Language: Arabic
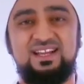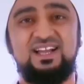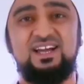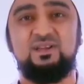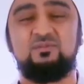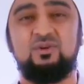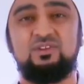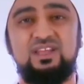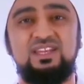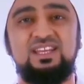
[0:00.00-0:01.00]
كان
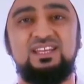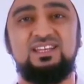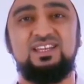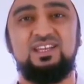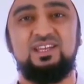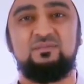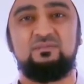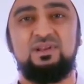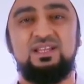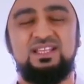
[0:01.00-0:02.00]
مقترنا
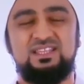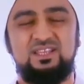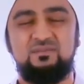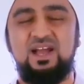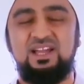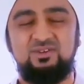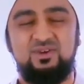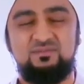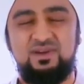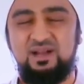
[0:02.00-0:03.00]
بالاتباع
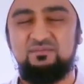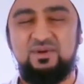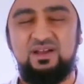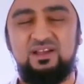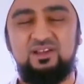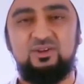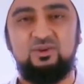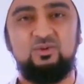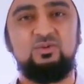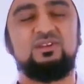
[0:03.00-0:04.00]
والمحبه
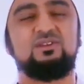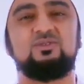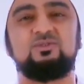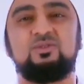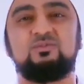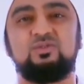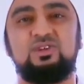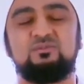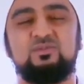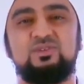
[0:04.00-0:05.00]
قل ان كنتم
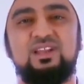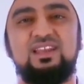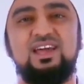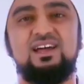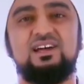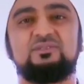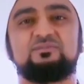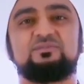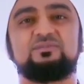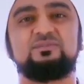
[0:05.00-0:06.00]
تحبون الله
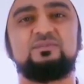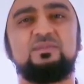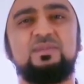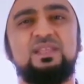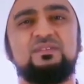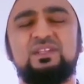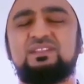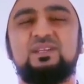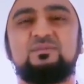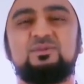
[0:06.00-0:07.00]

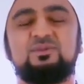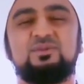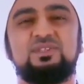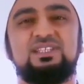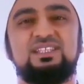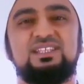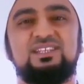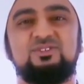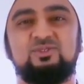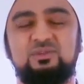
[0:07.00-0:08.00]
فاتبعوني
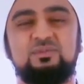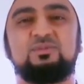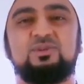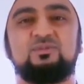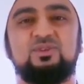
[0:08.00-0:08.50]
يحببكم